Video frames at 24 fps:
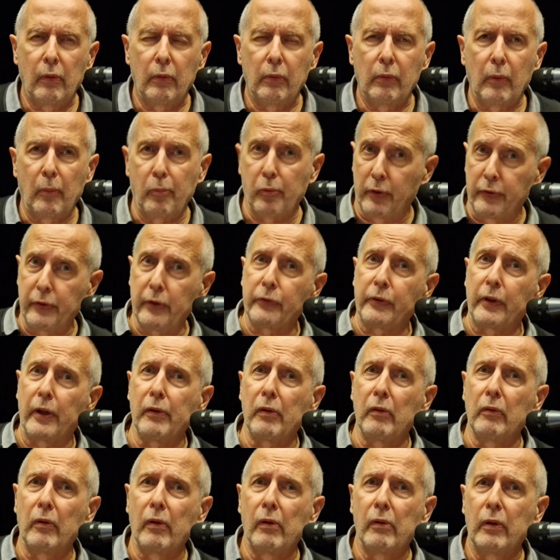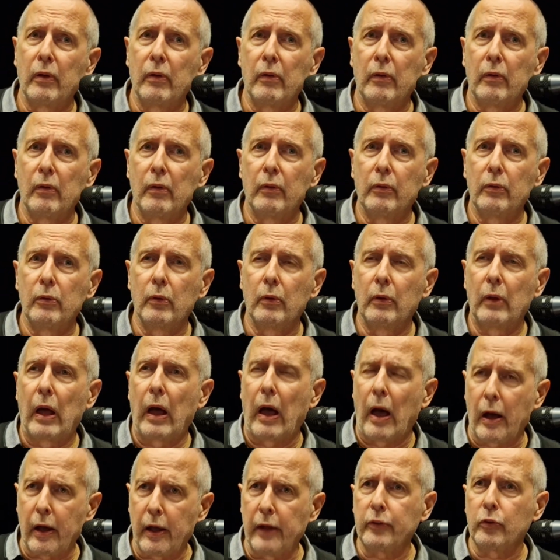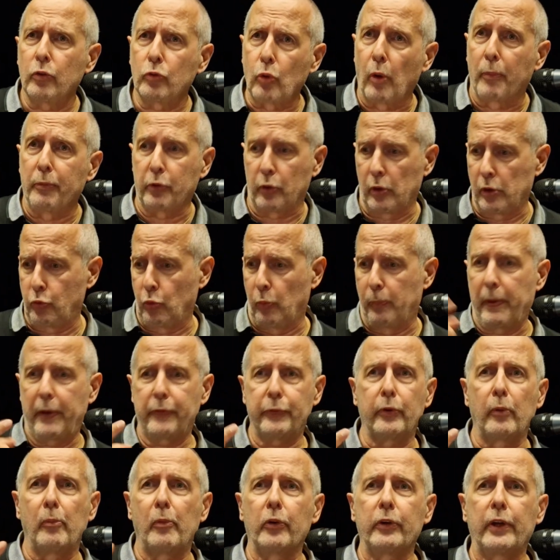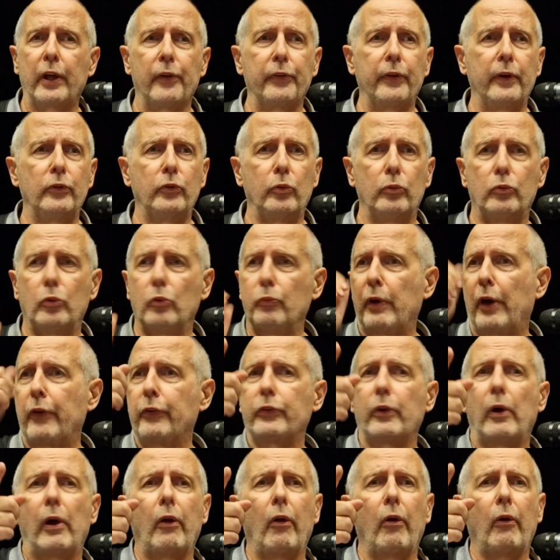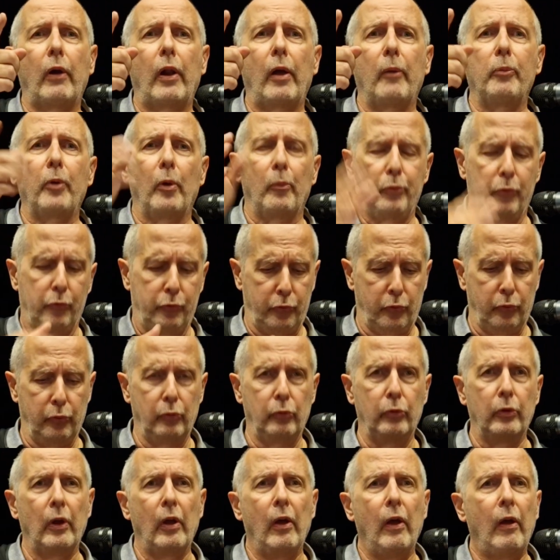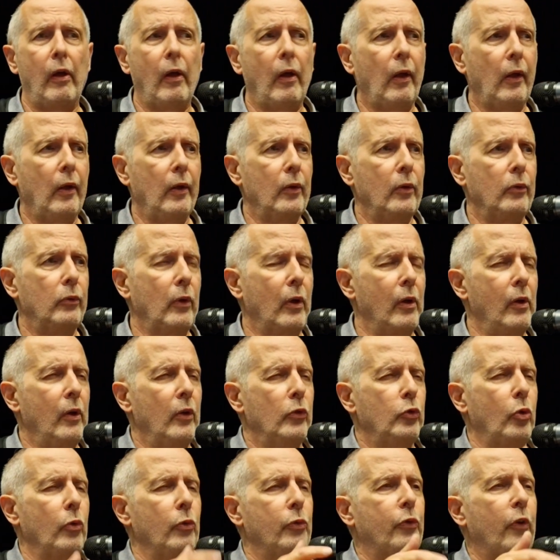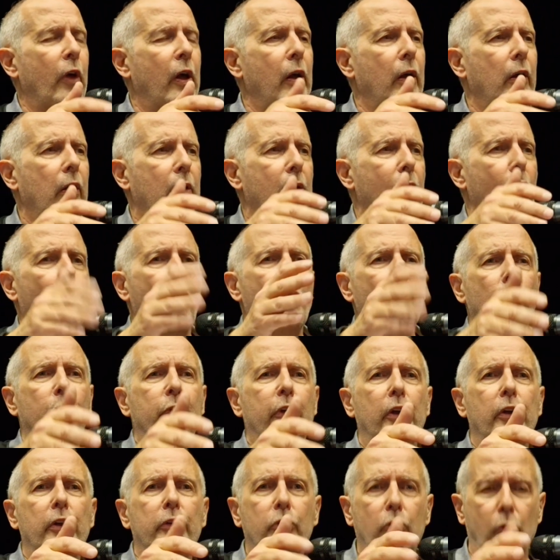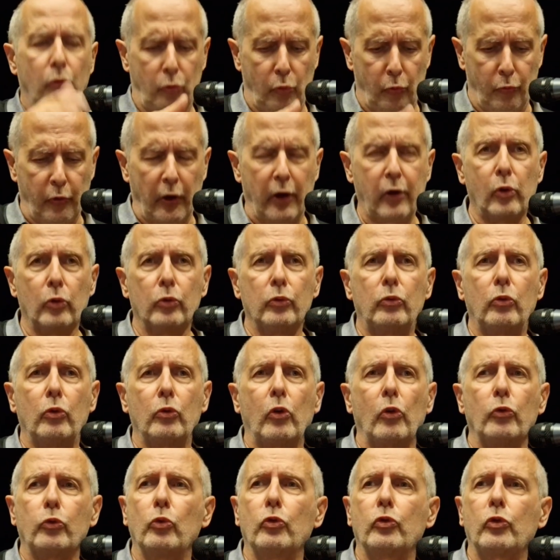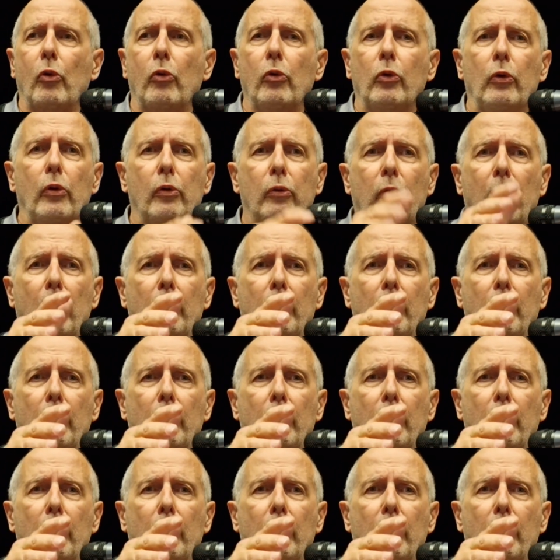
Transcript: Elle pourrait dire ça, hein Arrête-toi, parce que là tu passes sans me regarder, tu, passes à 100 à l'heure, là, puis en plus tu, tu fais au musée ce que tu fais quand tu, quand tu scrolles.